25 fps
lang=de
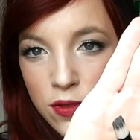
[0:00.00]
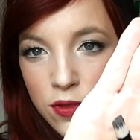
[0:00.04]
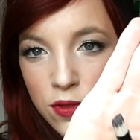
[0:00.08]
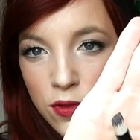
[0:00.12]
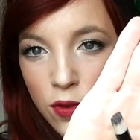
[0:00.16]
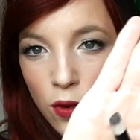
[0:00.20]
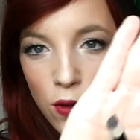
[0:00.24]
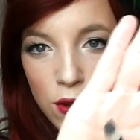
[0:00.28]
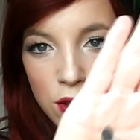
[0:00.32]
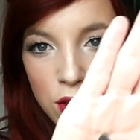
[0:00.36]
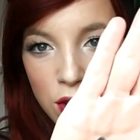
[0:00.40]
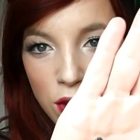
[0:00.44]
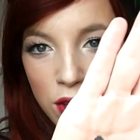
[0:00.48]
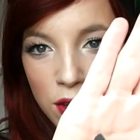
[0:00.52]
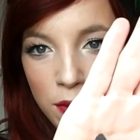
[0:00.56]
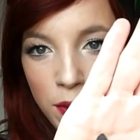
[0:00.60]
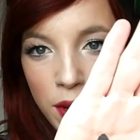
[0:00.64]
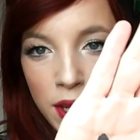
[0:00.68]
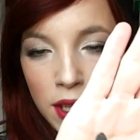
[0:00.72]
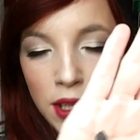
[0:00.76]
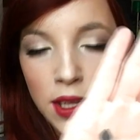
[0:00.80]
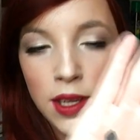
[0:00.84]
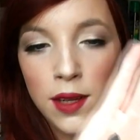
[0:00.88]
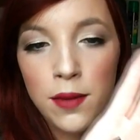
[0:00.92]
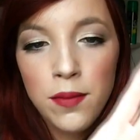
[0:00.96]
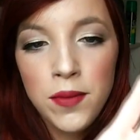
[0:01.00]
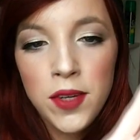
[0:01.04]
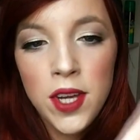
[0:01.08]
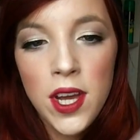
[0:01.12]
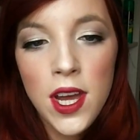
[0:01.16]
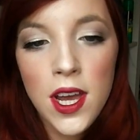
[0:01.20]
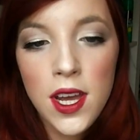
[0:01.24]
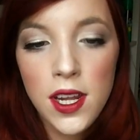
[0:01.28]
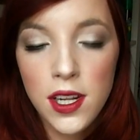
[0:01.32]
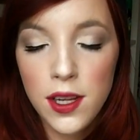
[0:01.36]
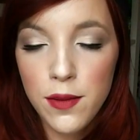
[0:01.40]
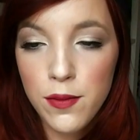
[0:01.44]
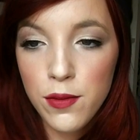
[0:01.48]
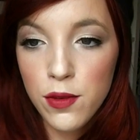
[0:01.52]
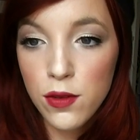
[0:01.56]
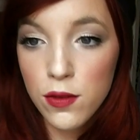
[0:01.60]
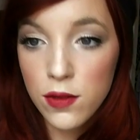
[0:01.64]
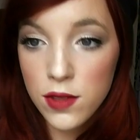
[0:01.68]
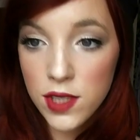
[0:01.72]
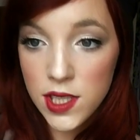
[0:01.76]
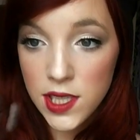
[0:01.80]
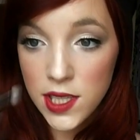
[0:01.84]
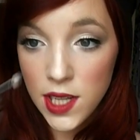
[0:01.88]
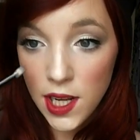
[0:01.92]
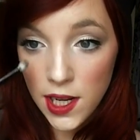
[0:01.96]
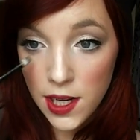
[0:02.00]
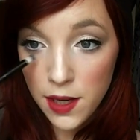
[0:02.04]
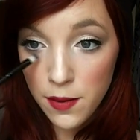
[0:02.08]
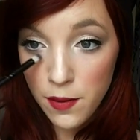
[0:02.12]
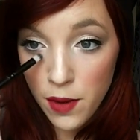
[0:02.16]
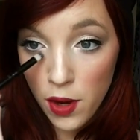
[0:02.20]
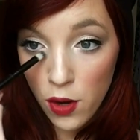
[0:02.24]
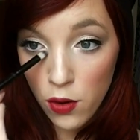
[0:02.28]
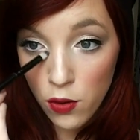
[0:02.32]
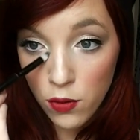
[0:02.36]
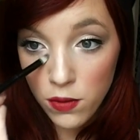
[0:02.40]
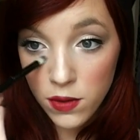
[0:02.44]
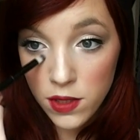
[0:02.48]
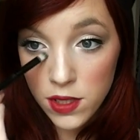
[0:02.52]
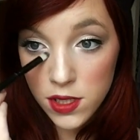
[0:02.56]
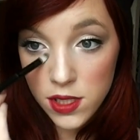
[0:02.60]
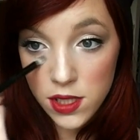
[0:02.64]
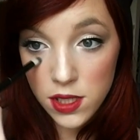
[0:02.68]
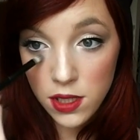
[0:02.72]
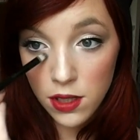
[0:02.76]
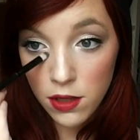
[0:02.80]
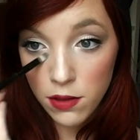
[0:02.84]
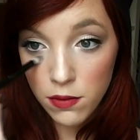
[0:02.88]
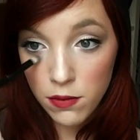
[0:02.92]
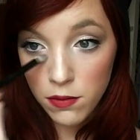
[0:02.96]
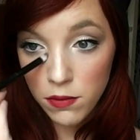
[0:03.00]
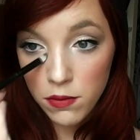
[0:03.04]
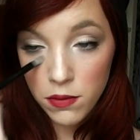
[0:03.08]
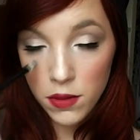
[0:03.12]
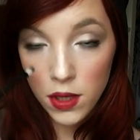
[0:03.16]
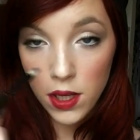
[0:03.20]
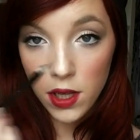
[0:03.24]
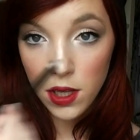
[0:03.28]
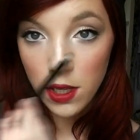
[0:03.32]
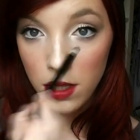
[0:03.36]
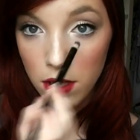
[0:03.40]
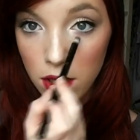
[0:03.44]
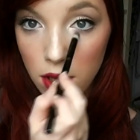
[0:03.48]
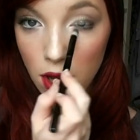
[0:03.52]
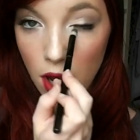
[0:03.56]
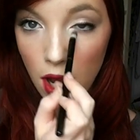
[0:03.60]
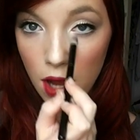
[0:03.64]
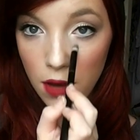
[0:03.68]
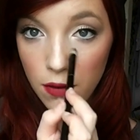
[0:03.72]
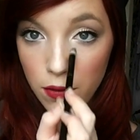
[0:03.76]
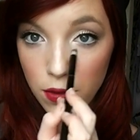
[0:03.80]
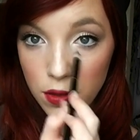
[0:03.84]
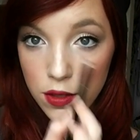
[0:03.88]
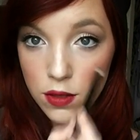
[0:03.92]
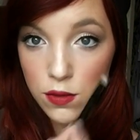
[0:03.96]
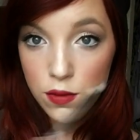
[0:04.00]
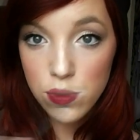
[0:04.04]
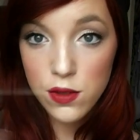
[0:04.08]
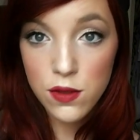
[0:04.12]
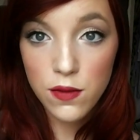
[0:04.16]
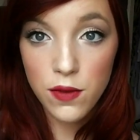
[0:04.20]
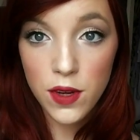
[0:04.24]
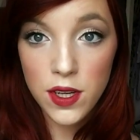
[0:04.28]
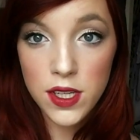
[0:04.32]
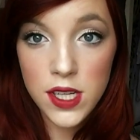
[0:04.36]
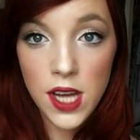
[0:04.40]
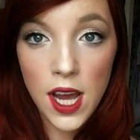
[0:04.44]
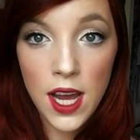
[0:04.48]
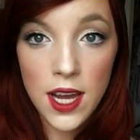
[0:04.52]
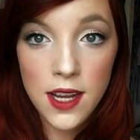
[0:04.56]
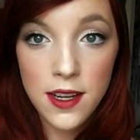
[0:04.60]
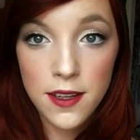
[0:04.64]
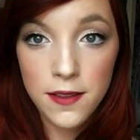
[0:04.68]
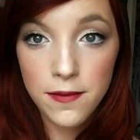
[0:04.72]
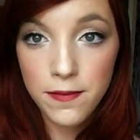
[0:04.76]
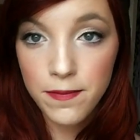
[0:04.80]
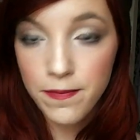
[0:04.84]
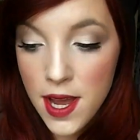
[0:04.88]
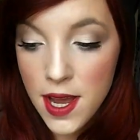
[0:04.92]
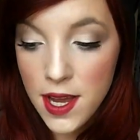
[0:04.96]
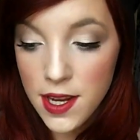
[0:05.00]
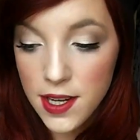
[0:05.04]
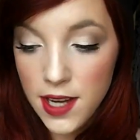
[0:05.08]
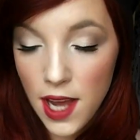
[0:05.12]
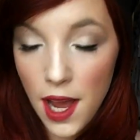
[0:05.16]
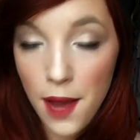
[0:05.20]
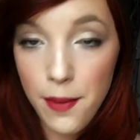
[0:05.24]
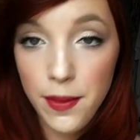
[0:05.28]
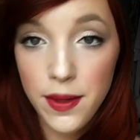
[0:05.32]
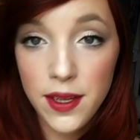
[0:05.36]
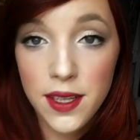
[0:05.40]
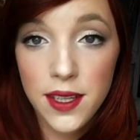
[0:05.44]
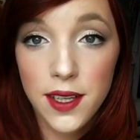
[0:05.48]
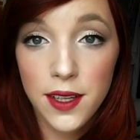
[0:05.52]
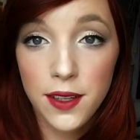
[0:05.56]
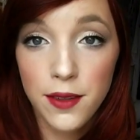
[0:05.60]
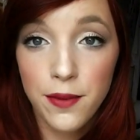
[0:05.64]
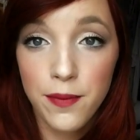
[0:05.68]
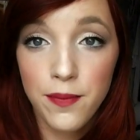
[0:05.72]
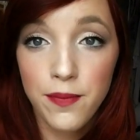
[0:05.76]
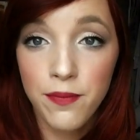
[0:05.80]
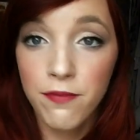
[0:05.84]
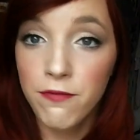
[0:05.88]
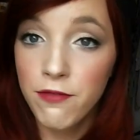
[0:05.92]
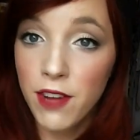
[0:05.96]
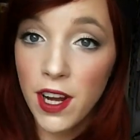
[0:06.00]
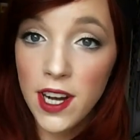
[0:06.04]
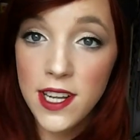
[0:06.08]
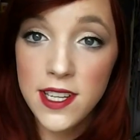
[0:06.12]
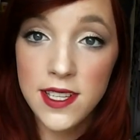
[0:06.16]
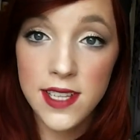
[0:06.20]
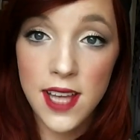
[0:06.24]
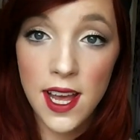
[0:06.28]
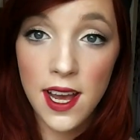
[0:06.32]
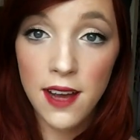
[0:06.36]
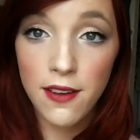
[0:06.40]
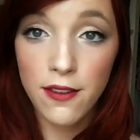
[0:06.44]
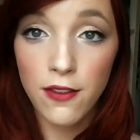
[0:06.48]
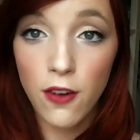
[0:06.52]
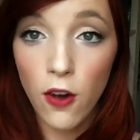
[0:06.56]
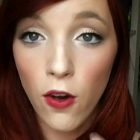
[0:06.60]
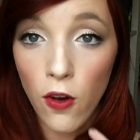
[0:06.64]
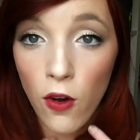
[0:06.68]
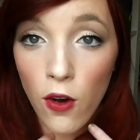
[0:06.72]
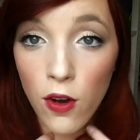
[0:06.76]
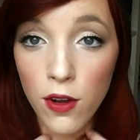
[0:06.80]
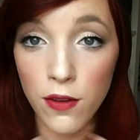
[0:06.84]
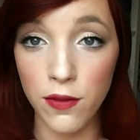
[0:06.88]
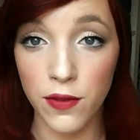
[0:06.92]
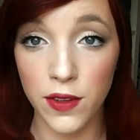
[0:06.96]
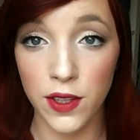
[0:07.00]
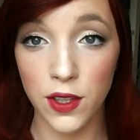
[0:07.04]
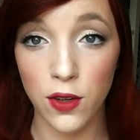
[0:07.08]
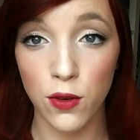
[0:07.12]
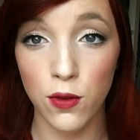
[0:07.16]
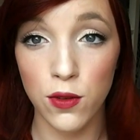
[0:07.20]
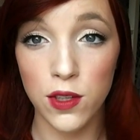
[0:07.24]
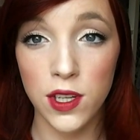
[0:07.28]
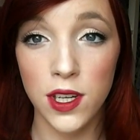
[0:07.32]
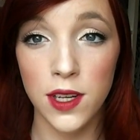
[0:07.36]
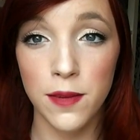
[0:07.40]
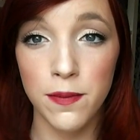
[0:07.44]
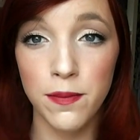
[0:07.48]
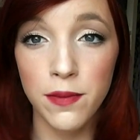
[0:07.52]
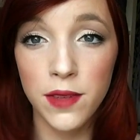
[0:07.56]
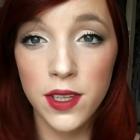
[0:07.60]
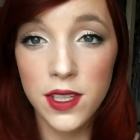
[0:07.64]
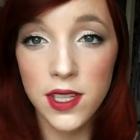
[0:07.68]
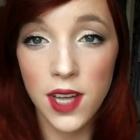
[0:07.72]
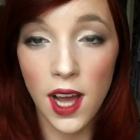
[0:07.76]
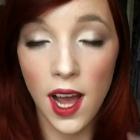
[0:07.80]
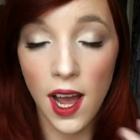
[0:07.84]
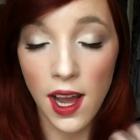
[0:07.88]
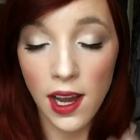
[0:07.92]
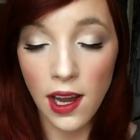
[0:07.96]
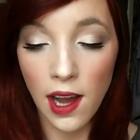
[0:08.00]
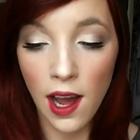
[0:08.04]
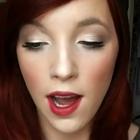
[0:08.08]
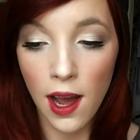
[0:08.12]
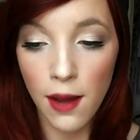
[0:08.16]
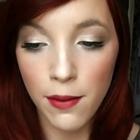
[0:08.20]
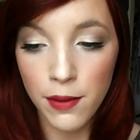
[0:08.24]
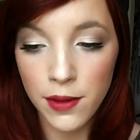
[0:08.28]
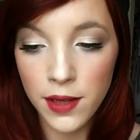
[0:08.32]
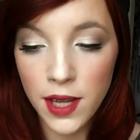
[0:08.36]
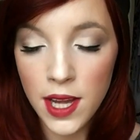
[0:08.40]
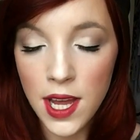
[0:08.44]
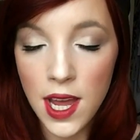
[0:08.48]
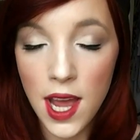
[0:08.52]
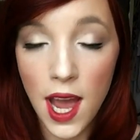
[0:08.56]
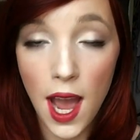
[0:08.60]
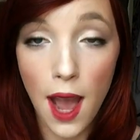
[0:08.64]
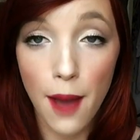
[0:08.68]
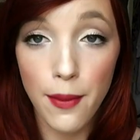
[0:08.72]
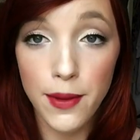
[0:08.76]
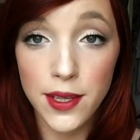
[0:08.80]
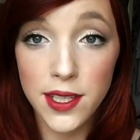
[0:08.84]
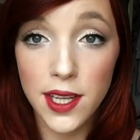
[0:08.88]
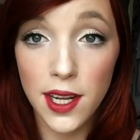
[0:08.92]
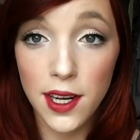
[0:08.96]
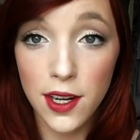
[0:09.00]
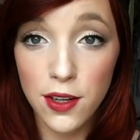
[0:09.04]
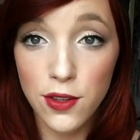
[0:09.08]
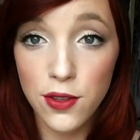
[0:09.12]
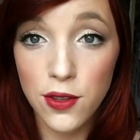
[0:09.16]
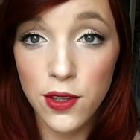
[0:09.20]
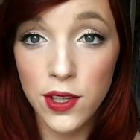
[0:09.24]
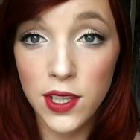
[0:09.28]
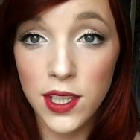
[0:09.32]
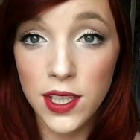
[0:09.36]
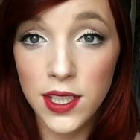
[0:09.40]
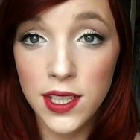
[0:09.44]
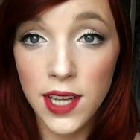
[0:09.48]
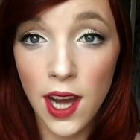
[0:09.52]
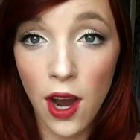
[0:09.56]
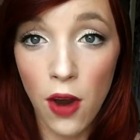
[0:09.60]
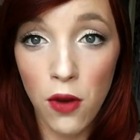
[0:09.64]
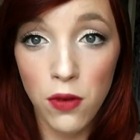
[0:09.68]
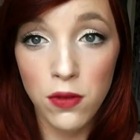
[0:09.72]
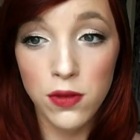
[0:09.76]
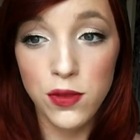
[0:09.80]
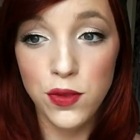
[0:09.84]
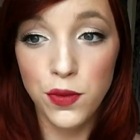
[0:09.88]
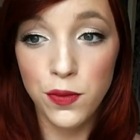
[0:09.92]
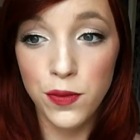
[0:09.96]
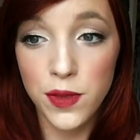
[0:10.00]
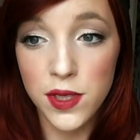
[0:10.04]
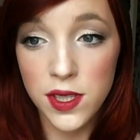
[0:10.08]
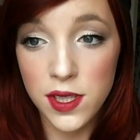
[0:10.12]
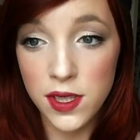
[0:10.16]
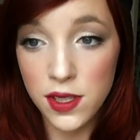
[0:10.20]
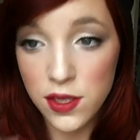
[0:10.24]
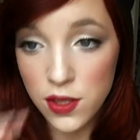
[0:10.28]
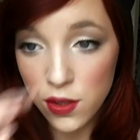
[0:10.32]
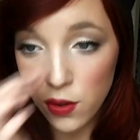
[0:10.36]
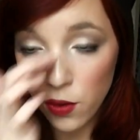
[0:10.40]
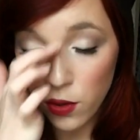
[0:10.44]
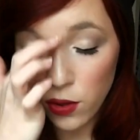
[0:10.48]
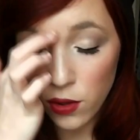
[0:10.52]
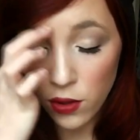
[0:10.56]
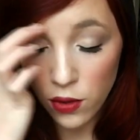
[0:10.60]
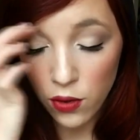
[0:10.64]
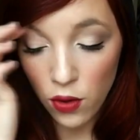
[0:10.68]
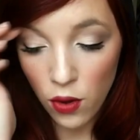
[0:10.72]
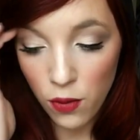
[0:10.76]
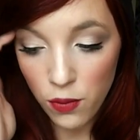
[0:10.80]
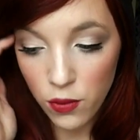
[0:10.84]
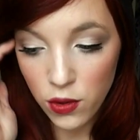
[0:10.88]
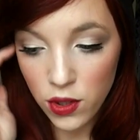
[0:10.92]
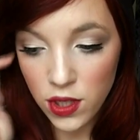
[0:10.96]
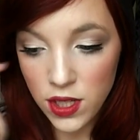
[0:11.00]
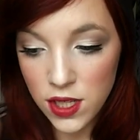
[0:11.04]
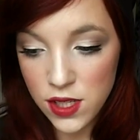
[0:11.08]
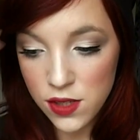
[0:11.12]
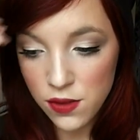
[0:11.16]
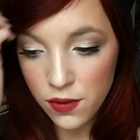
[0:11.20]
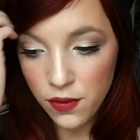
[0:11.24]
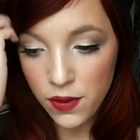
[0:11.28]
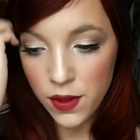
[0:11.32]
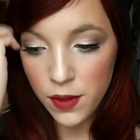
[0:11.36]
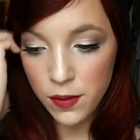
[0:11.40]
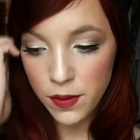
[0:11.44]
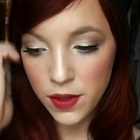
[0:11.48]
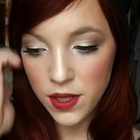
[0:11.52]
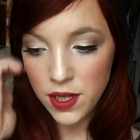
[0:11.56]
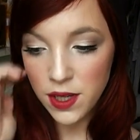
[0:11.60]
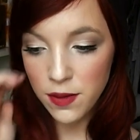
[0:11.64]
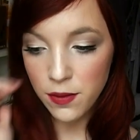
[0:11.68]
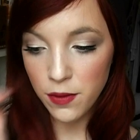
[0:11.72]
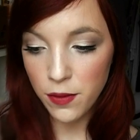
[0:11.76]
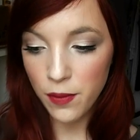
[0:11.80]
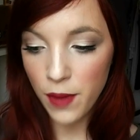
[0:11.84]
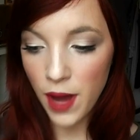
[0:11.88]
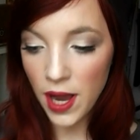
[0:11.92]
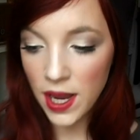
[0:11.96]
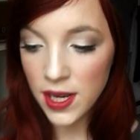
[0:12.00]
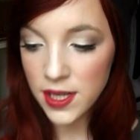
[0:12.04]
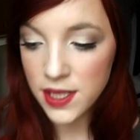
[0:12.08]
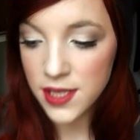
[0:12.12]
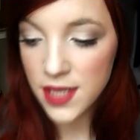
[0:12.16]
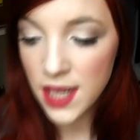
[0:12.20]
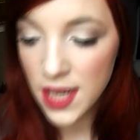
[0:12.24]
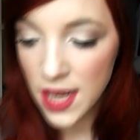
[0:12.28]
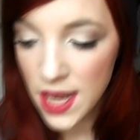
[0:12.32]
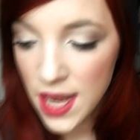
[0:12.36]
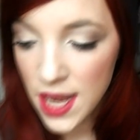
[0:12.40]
neuen Sortiment gibt. Den benutze ich dann immer, um das ähm, ja, einfach so zu verteilen. Da habe ich, ähm, weil ich sehr häufig rote Lippen getragen habe, habe ich dann natürlich die Augen so ein bisschen zurückgenommen und nicht so viel mit dem gemacht.